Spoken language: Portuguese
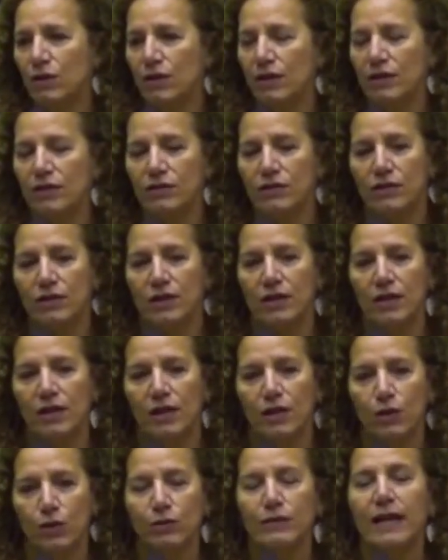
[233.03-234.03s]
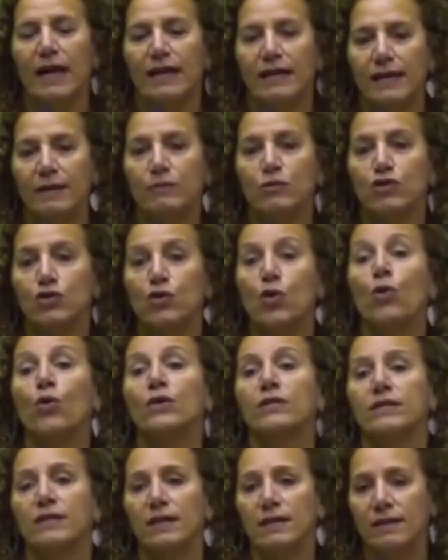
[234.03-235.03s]
nós lutaremos
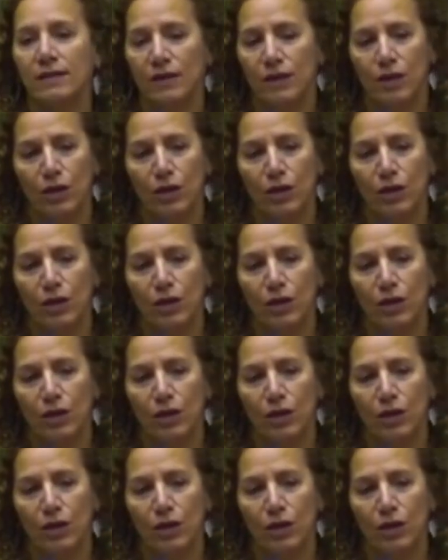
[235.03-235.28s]
contra